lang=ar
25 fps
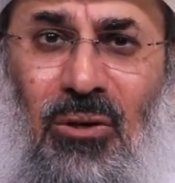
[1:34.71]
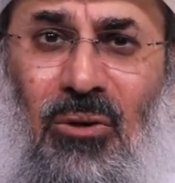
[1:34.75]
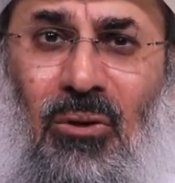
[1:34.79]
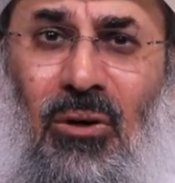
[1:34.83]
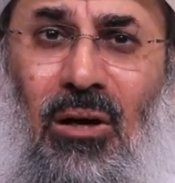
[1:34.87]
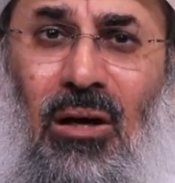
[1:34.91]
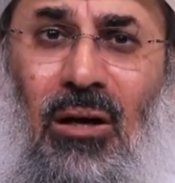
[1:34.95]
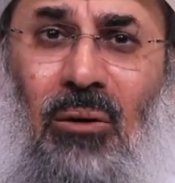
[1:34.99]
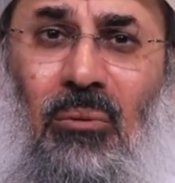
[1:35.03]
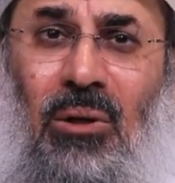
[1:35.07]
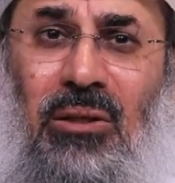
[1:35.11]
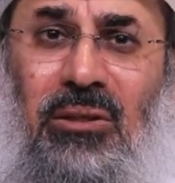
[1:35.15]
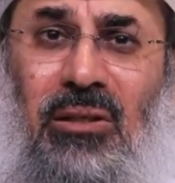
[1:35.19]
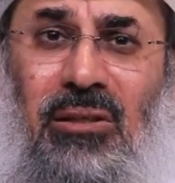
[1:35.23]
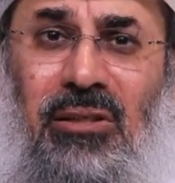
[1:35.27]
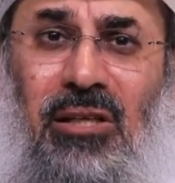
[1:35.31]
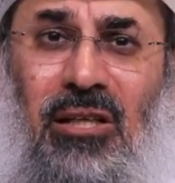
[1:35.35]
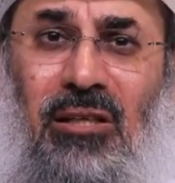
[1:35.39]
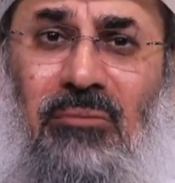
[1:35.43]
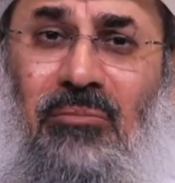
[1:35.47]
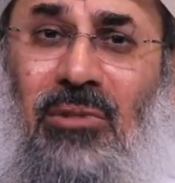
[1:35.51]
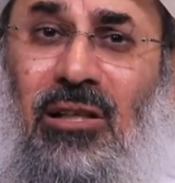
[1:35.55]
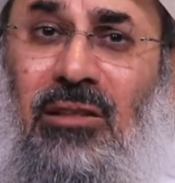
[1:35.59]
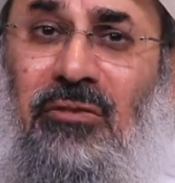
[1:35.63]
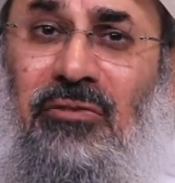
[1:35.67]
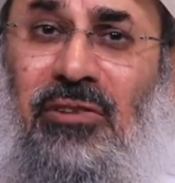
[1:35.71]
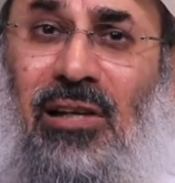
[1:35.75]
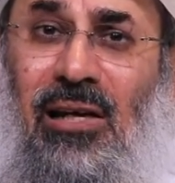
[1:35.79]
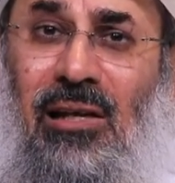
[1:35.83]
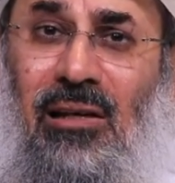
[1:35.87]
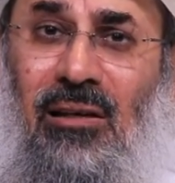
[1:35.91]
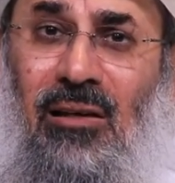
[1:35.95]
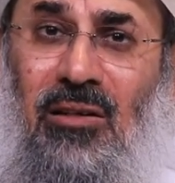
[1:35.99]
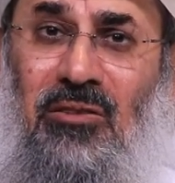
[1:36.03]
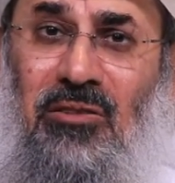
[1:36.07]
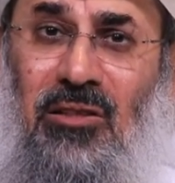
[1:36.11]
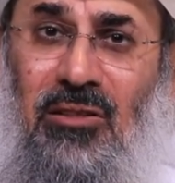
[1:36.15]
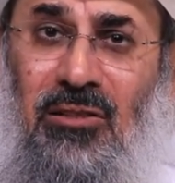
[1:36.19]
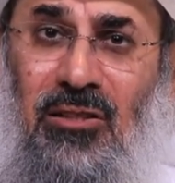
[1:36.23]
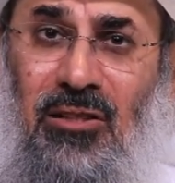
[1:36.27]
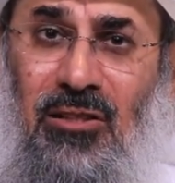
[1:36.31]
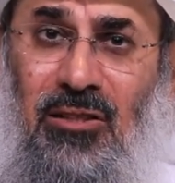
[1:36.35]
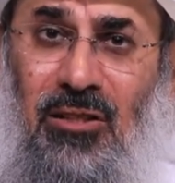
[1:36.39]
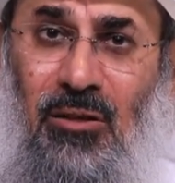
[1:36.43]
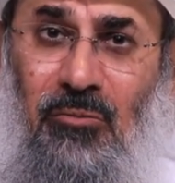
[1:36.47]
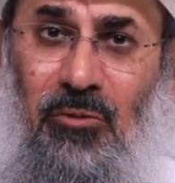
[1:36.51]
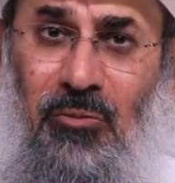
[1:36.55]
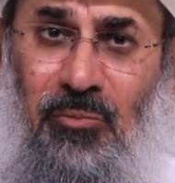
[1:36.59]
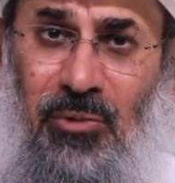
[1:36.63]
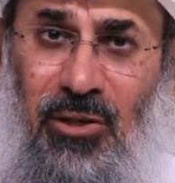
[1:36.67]
وأخوات الكريمات في حلقة
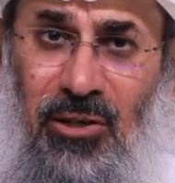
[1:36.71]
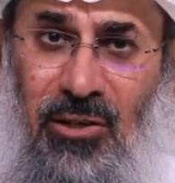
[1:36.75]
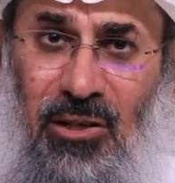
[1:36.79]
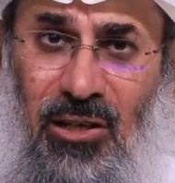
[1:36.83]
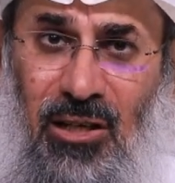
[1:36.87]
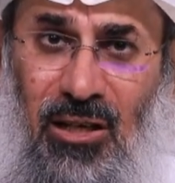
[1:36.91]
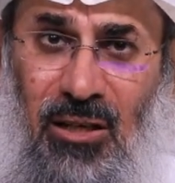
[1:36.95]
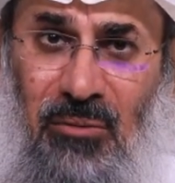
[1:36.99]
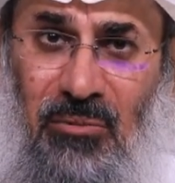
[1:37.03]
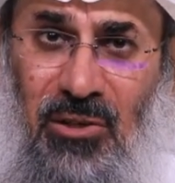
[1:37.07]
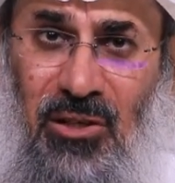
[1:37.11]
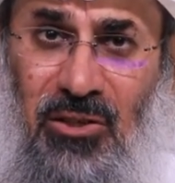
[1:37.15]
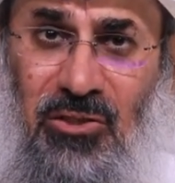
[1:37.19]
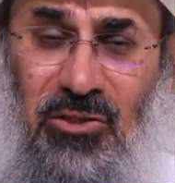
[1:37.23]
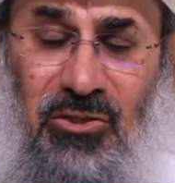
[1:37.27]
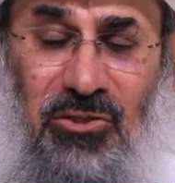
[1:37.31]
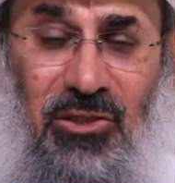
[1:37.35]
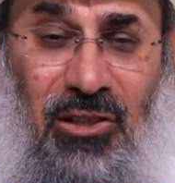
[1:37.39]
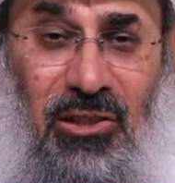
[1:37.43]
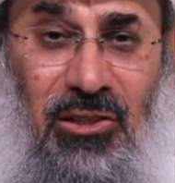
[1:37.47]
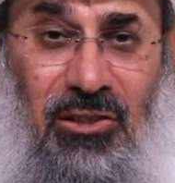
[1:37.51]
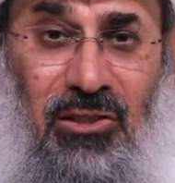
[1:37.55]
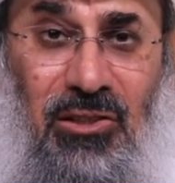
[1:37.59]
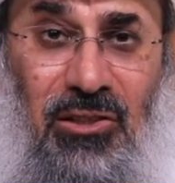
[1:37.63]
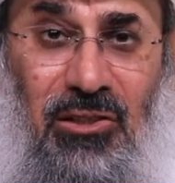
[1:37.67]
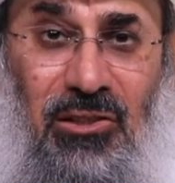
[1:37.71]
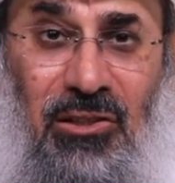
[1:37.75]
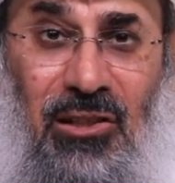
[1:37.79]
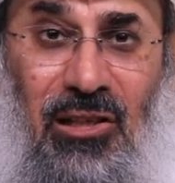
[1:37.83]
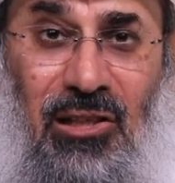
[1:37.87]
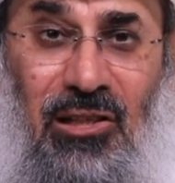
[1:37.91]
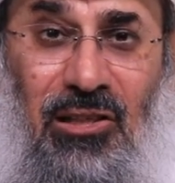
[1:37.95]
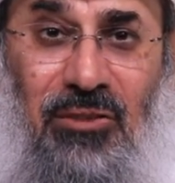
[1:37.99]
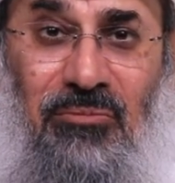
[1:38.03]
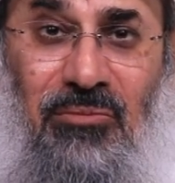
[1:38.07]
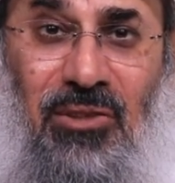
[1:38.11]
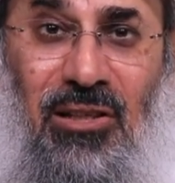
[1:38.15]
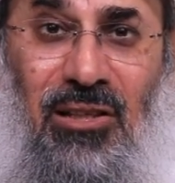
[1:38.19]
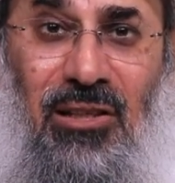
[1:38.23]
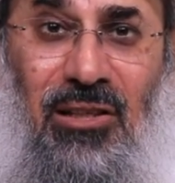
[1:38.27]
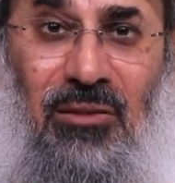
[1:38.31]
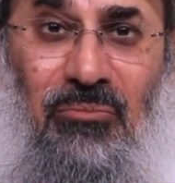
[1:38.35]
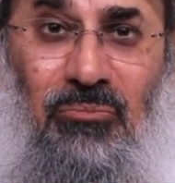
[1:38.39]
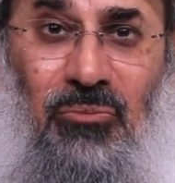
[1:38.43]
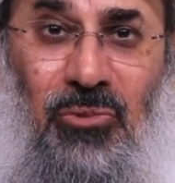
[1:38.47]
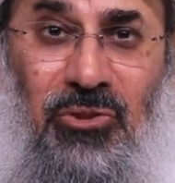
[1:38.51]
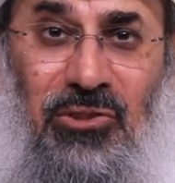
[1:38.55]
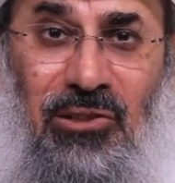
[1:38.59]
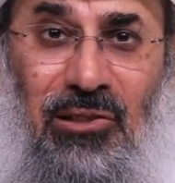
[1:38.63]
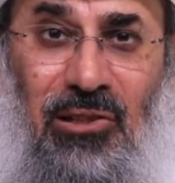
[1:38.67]
جديدة من برنامج صحيح
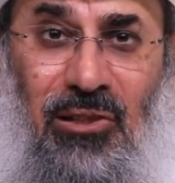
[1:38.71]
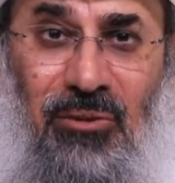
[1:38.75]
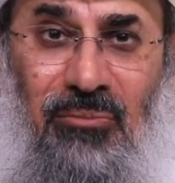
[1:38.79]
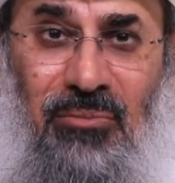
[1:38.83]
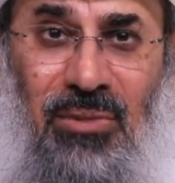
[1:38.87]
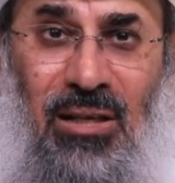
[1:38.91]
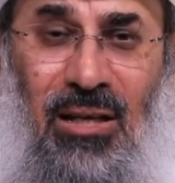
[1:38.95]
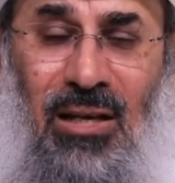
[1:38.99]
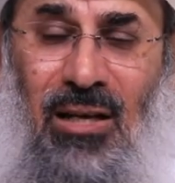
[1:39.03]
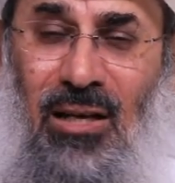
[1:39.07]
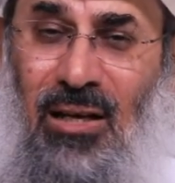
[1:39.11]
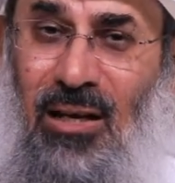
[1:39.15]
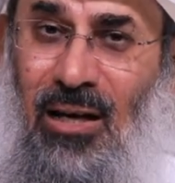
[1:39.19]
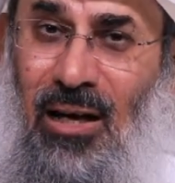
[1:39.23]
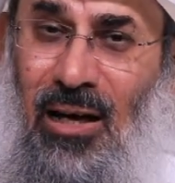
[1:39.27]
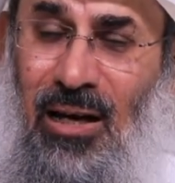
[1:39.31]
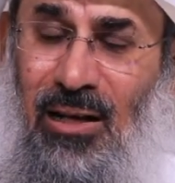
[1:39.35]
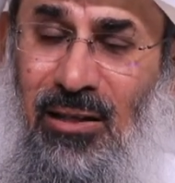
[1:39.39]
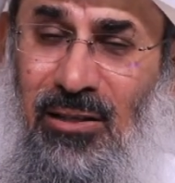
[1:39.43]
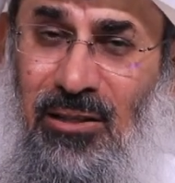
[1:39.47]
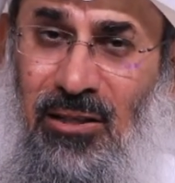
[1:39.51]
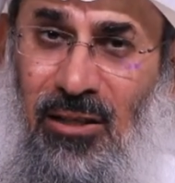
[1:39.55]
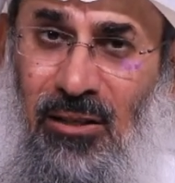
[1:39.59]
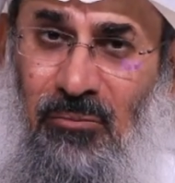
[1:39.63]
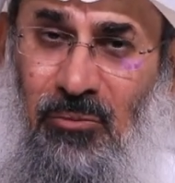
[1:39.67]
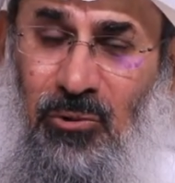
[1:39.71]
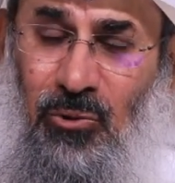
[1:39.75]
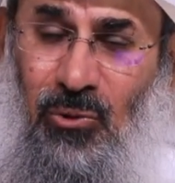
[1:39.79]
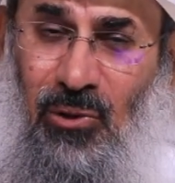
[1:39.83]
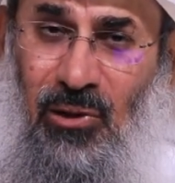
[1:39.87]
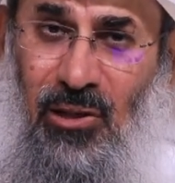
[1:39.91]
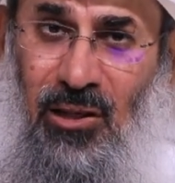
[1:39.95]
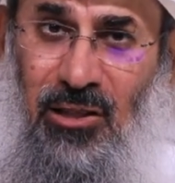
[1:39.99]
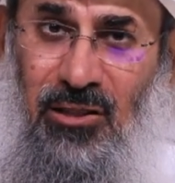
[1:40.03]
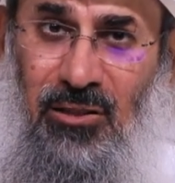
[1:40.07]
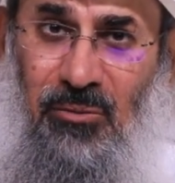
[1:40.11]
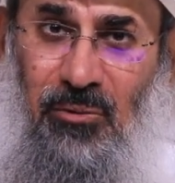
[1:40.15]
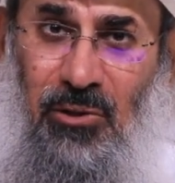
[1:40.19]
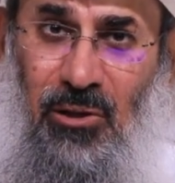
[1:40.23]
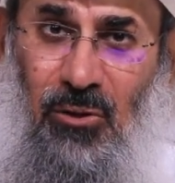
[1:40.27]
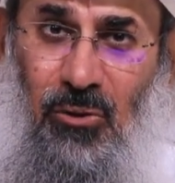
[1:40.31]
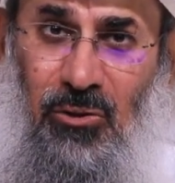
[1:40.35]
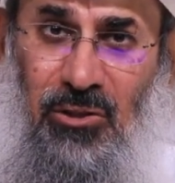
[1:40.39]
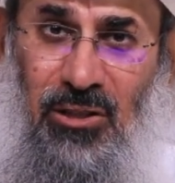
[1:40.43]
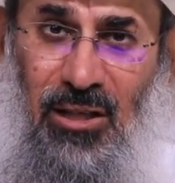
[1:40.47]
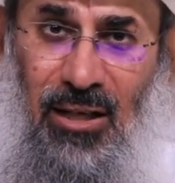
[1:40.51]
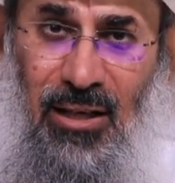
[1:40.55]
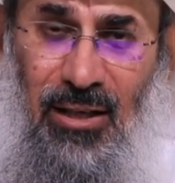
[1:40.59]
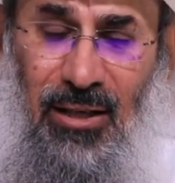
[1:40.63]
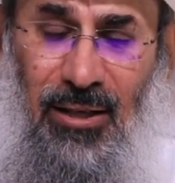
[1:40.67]
الإمام مسلم عليه رحمة الله تبارك
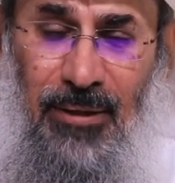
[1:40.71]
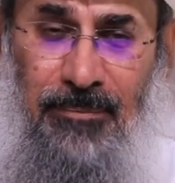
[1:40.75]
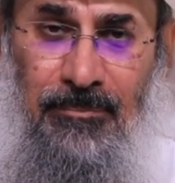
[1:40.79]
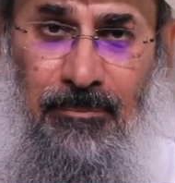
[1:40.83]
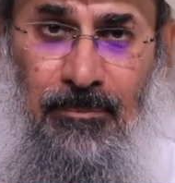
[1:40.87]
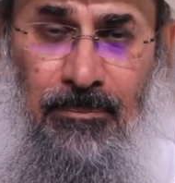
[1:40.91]
وتعالى